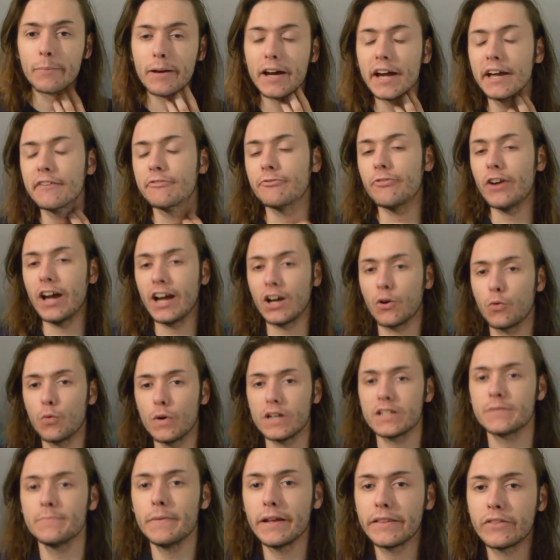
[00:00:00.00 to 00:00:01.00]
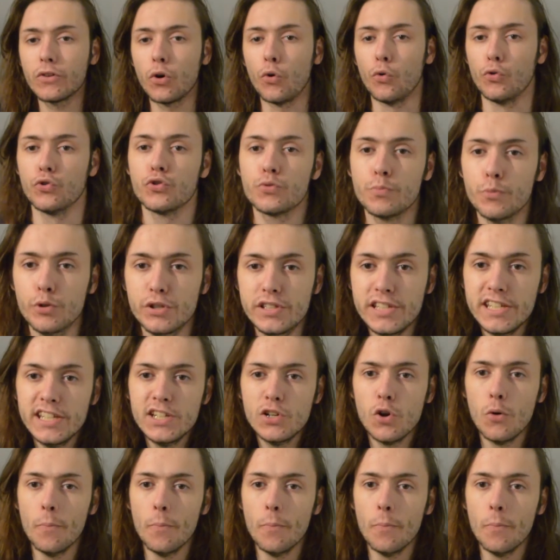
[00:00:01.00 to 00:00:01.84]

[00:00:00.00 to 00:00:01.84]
bref, à quoi je m'attends Je me dis,